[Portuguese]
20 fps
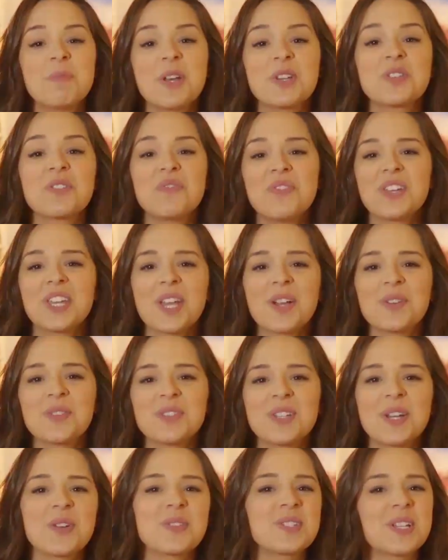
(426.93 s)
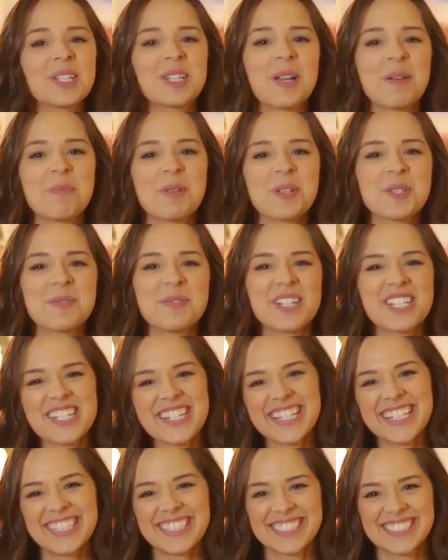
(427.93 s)
beijo, fiquem com Deus e até a próxima
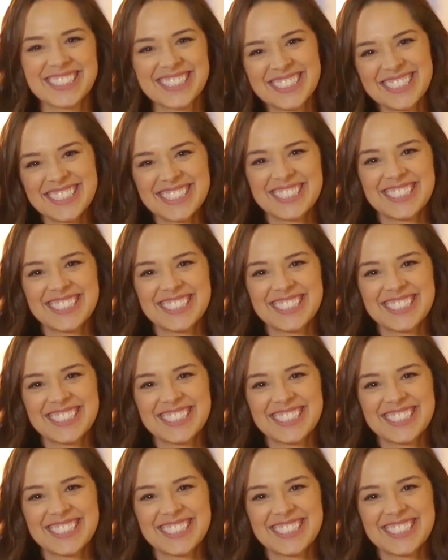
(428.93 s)
dica.